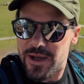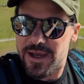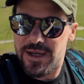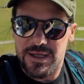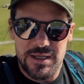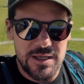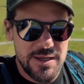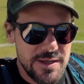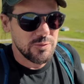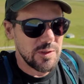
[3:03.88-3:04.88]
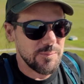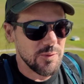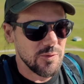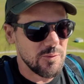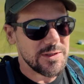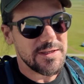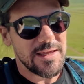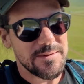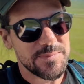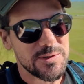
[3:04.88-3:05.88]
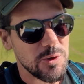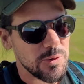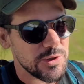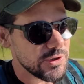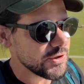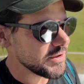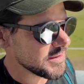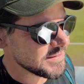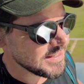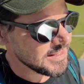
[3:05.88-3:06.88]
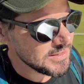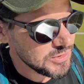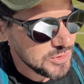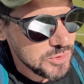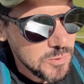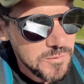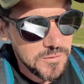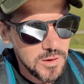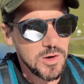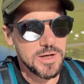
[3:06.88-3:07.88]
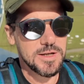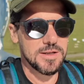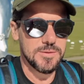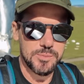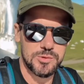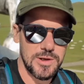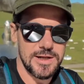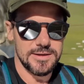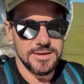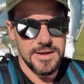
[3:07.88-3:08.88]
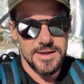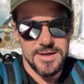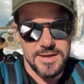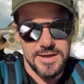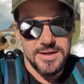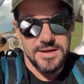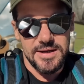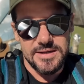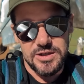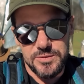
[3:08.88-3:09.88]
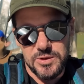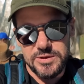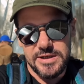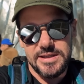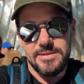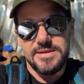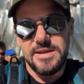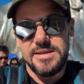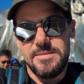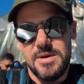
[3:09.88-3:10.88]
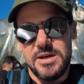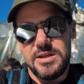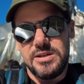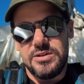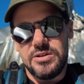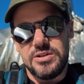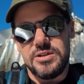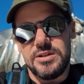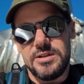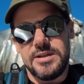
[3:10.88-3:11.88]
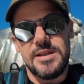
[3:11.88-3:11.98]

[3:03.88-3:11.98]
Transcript: é tipo quantidade de pessoas interessadas que estão fora de Portugal que essas pessoas é que devem sentir mais uh,